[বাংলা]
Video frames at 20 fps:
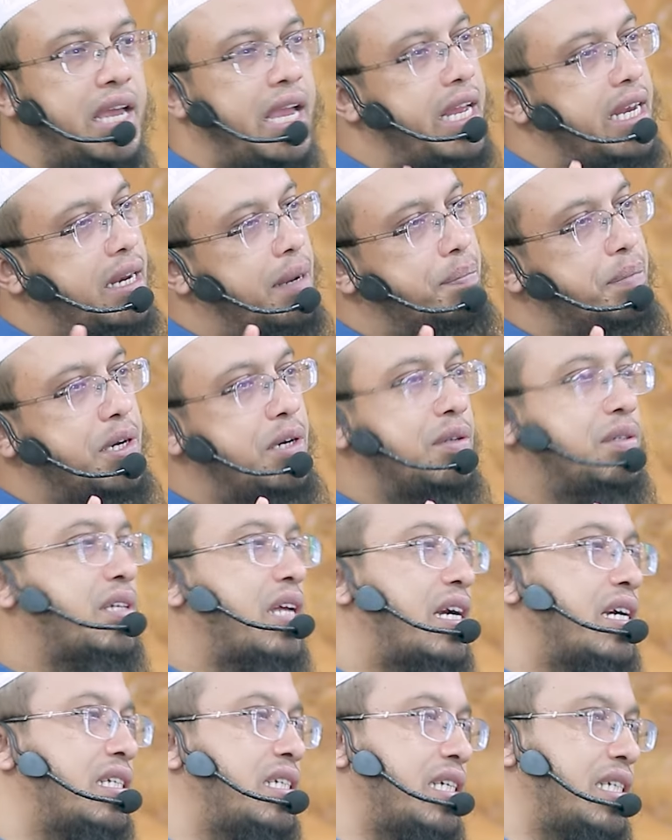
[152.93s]
এটা আপনি একটু
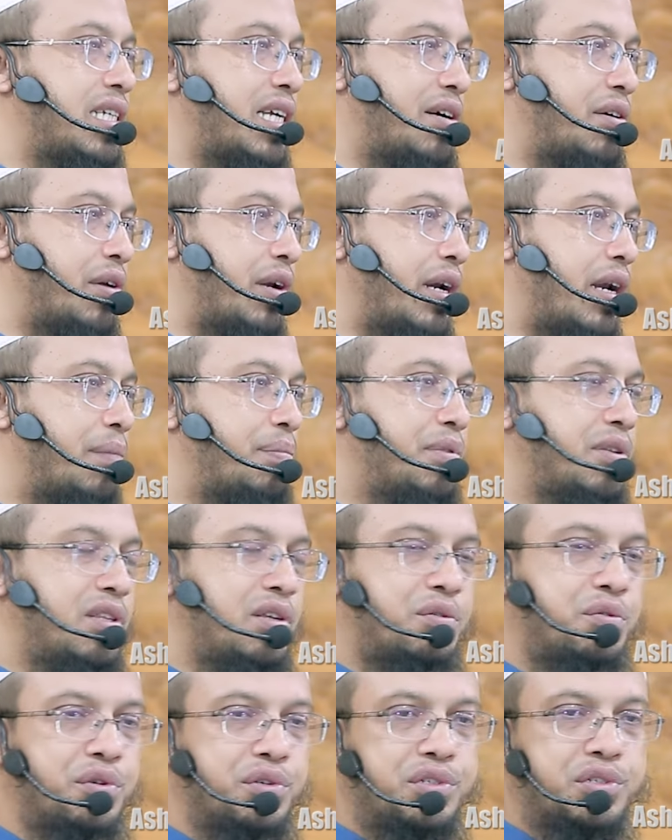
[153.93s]
জানার চেষ্টা করেন আপনি
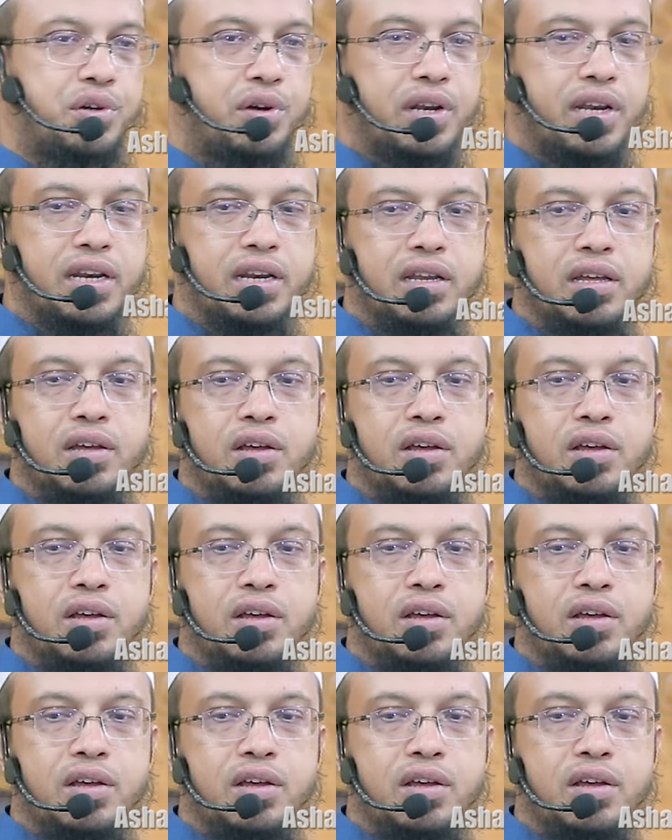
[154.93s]
যদি খোঁজ করেন